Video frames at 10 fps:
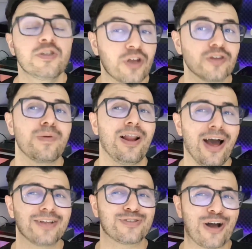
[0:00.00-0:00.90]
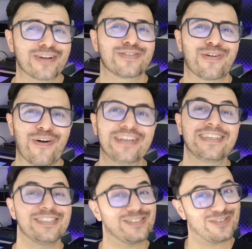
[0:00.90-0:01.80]
E são os melhores jogos de
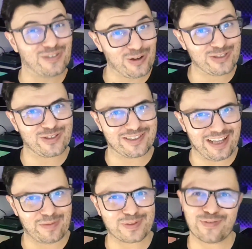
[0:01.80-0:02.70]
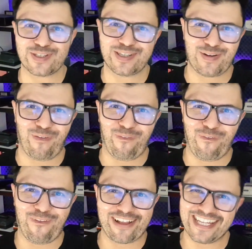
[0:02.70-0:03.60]
corrida de todos os tempos. Se você não
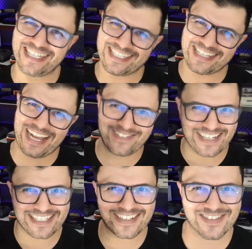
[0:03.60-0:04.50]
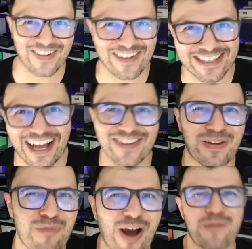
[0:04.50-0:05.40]
concorda, já sabe, deixa aí nos
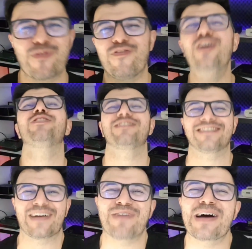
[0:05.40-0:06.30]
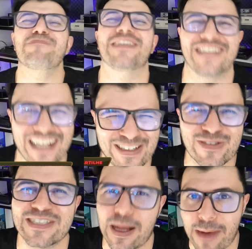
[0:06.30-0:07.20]
comentários e bora pro vídeo que tá barra pesada
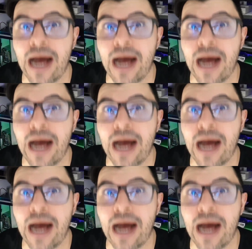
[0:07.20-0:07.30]
hoje, tá